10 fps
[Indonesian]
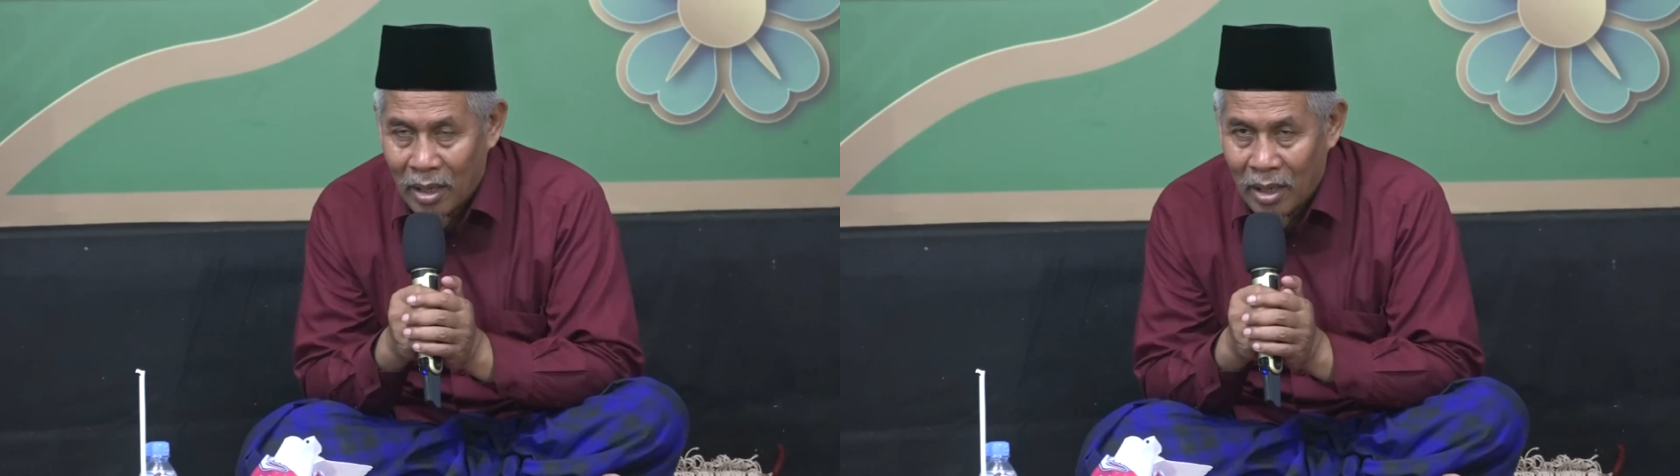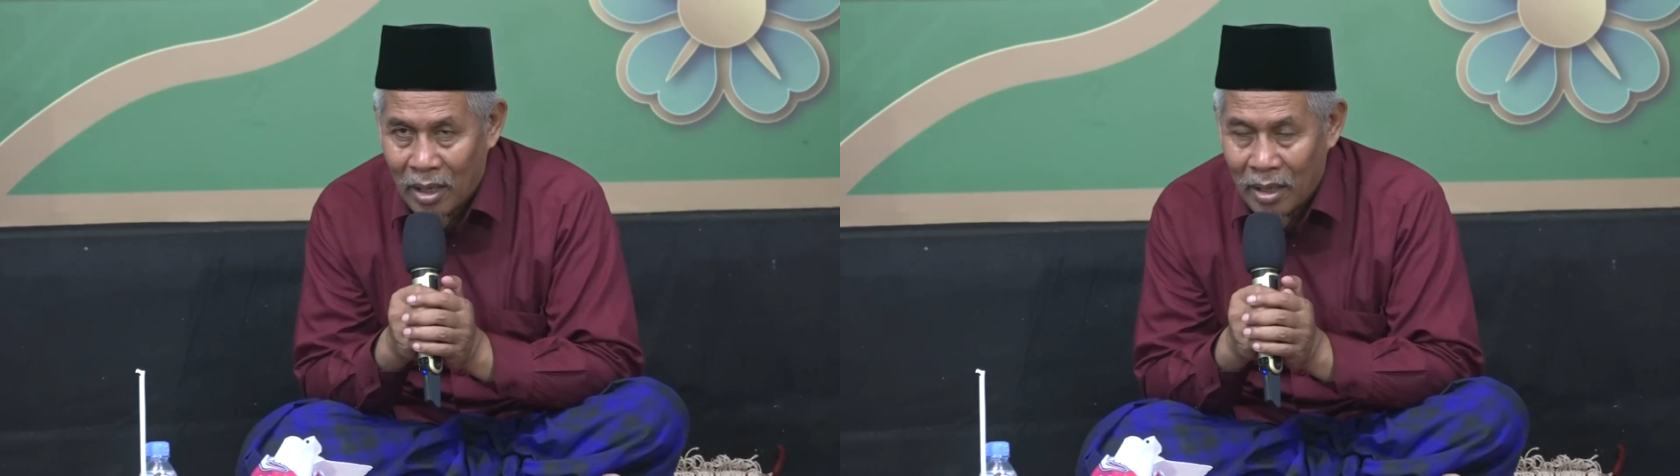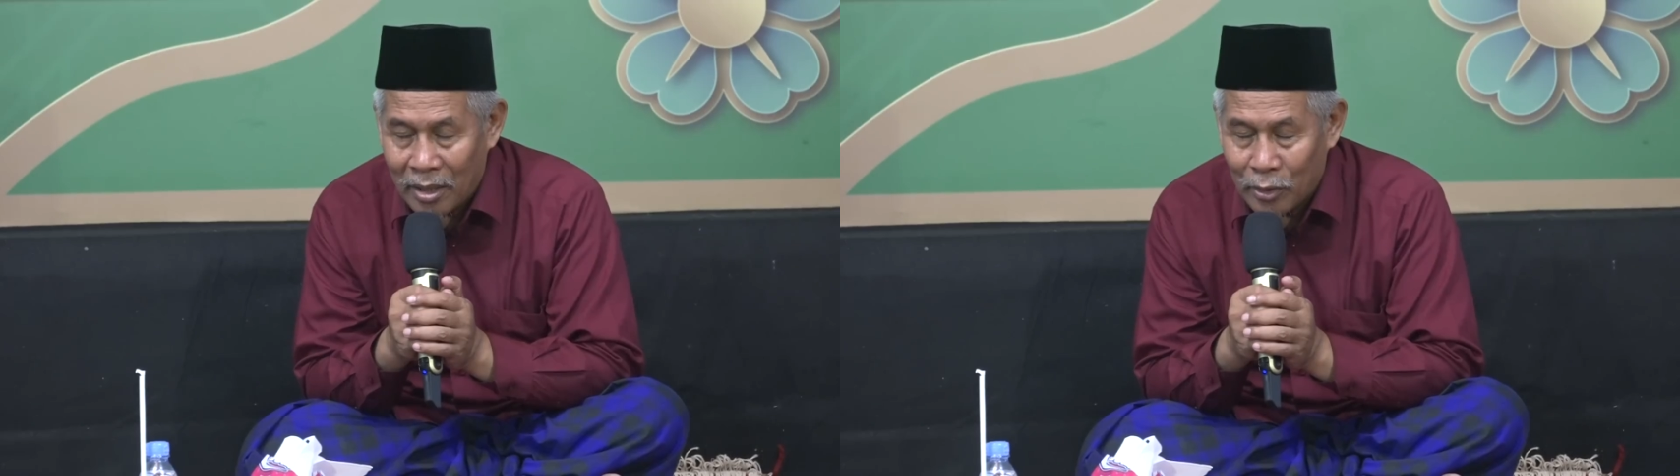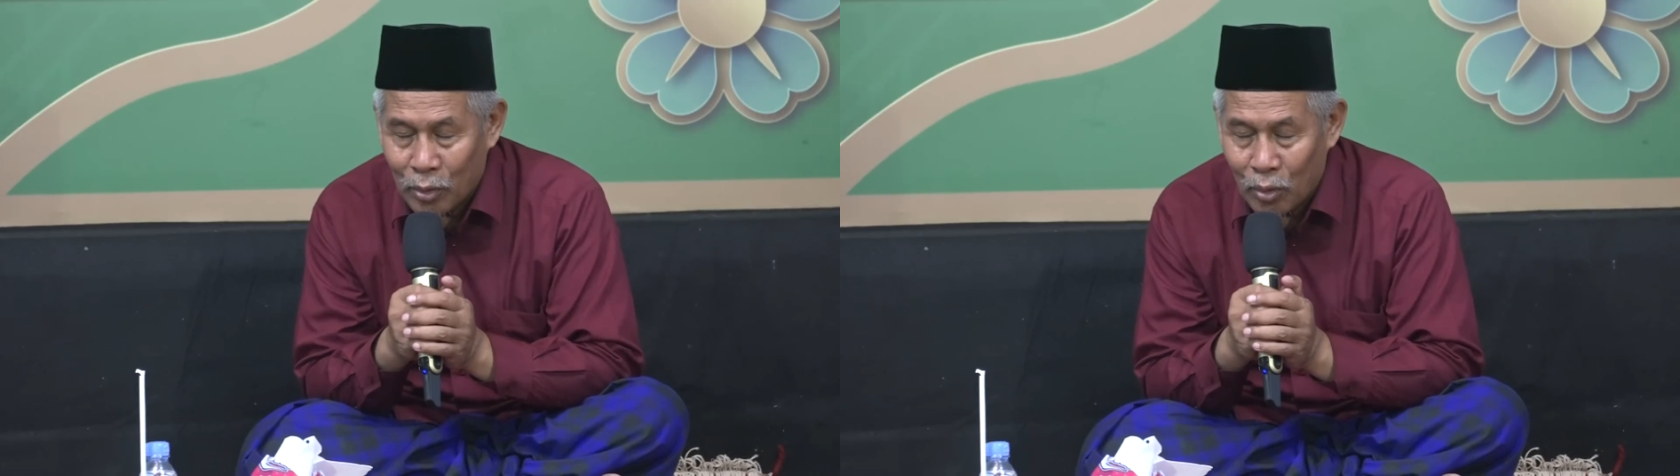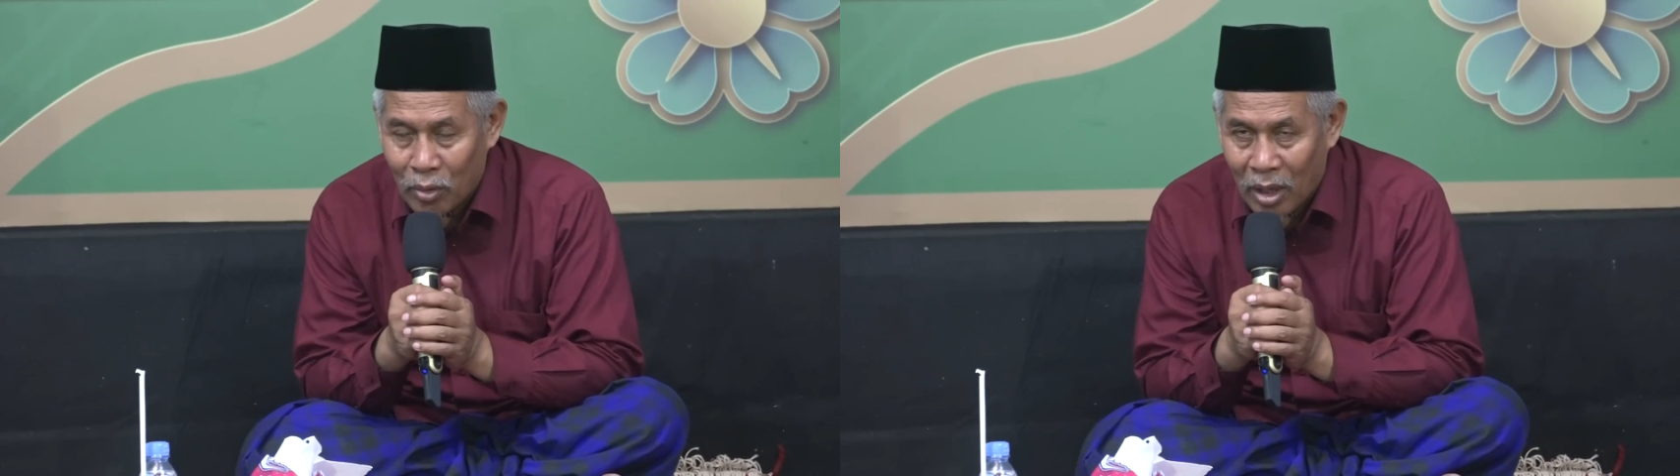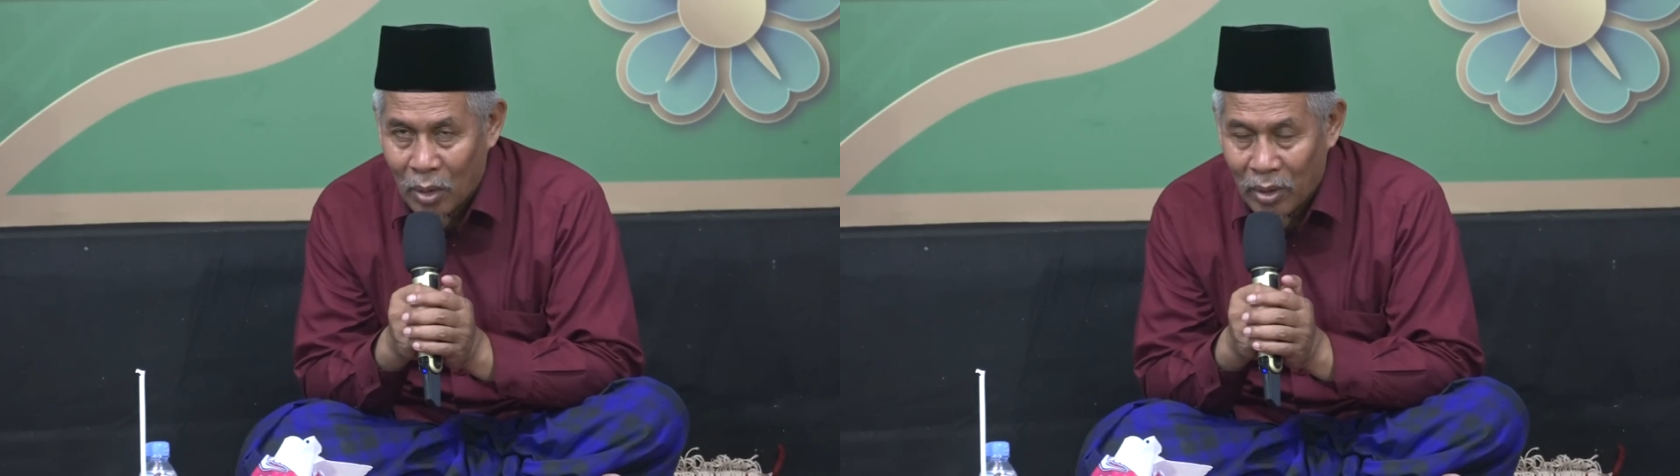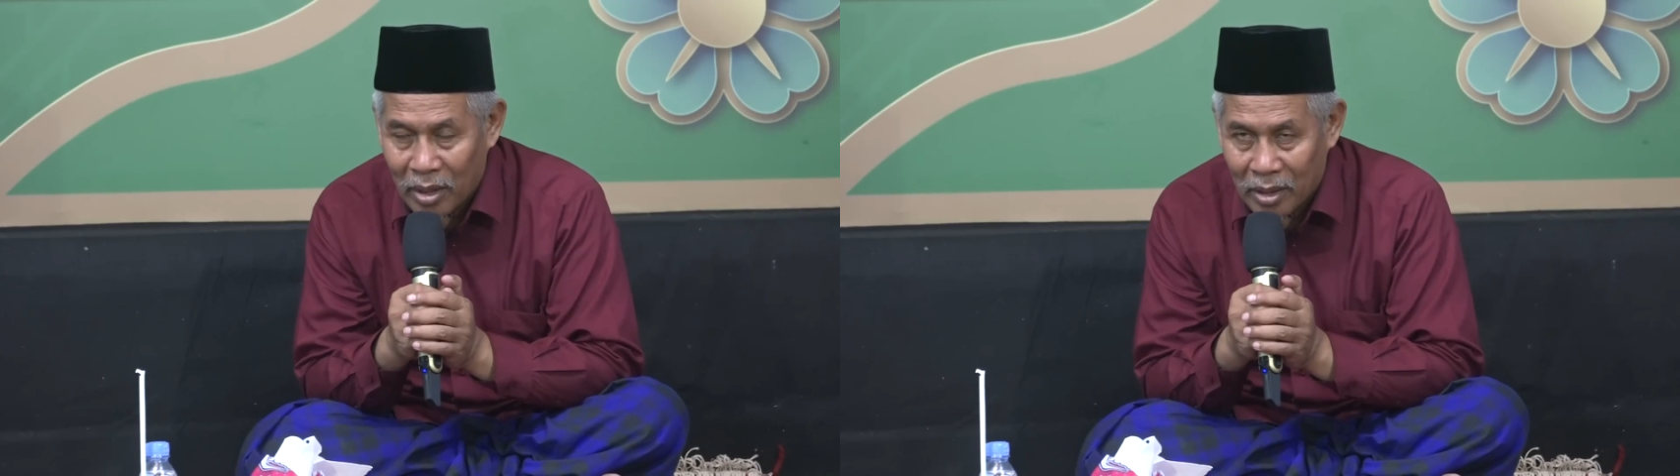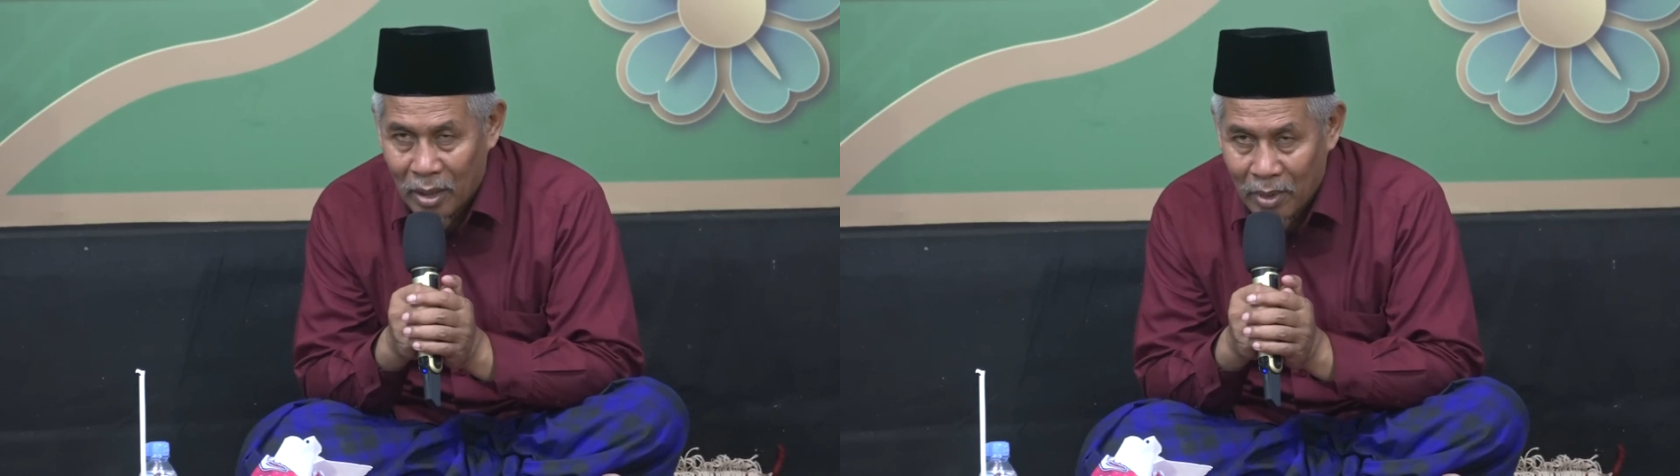ahli sunnah
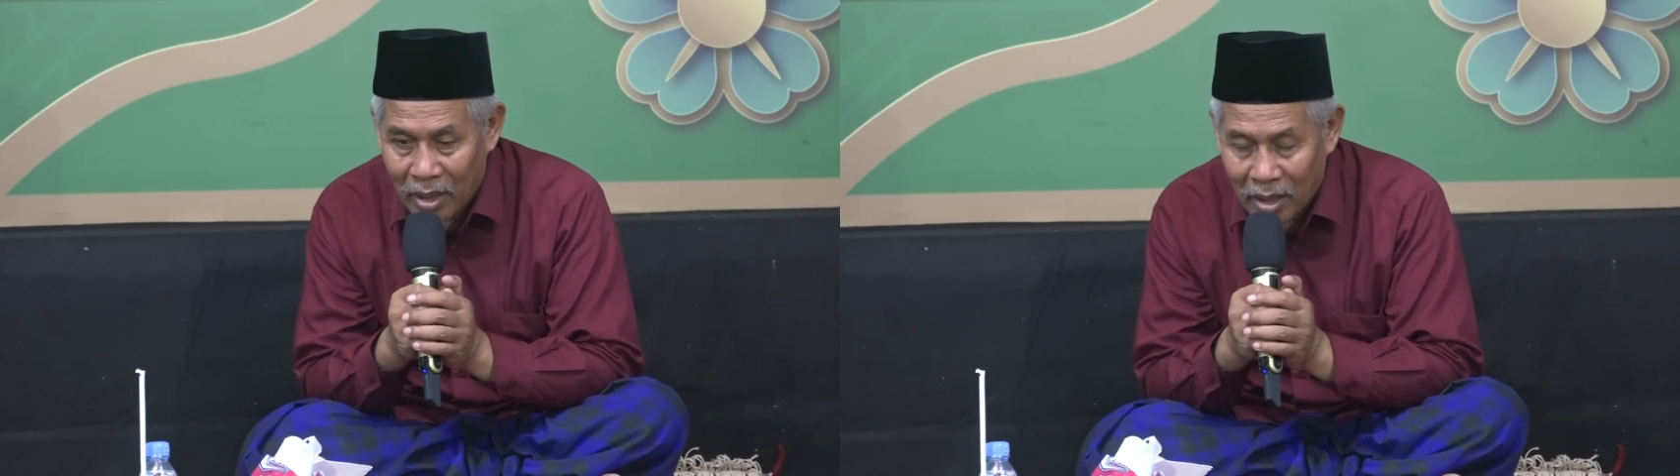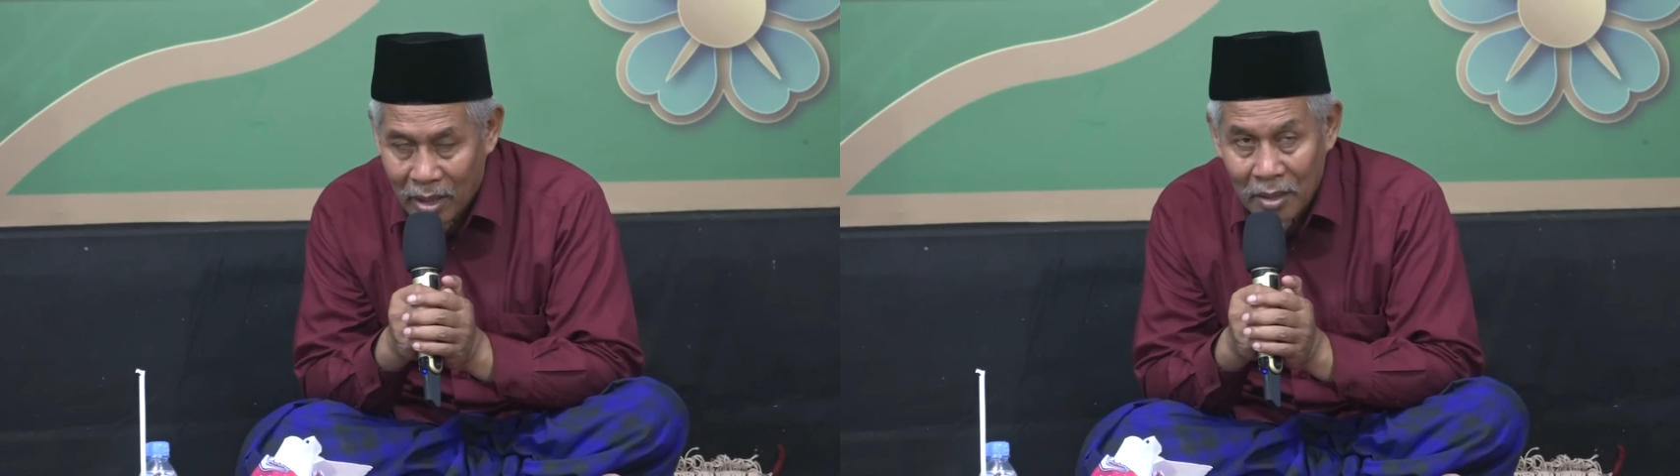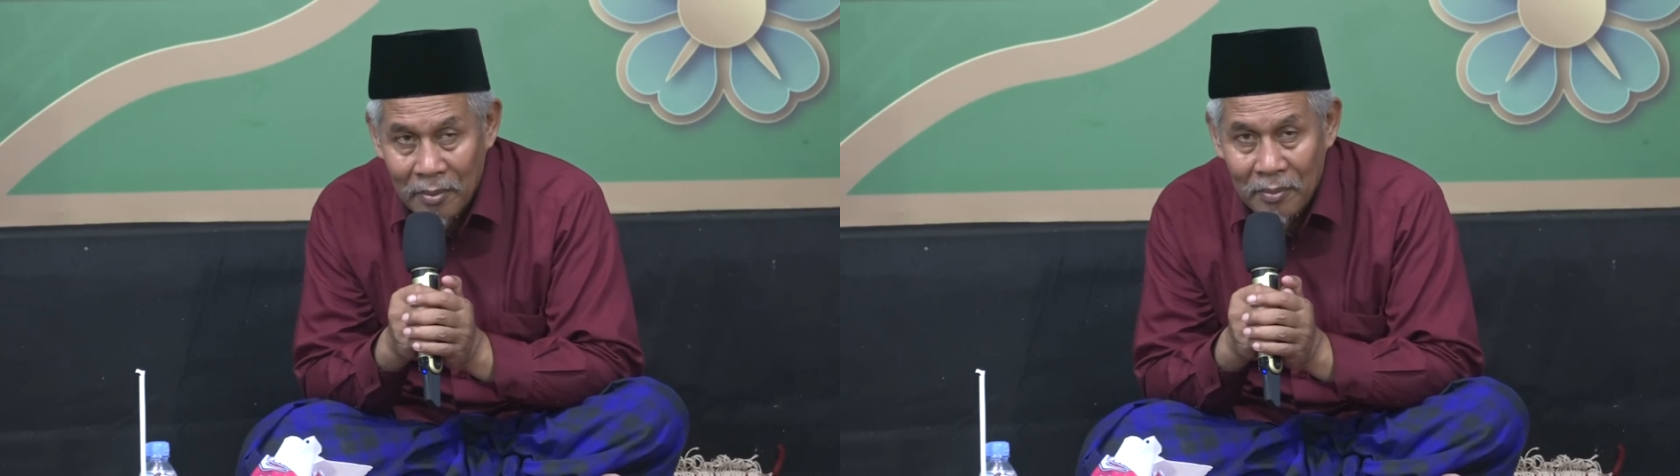wal jamaah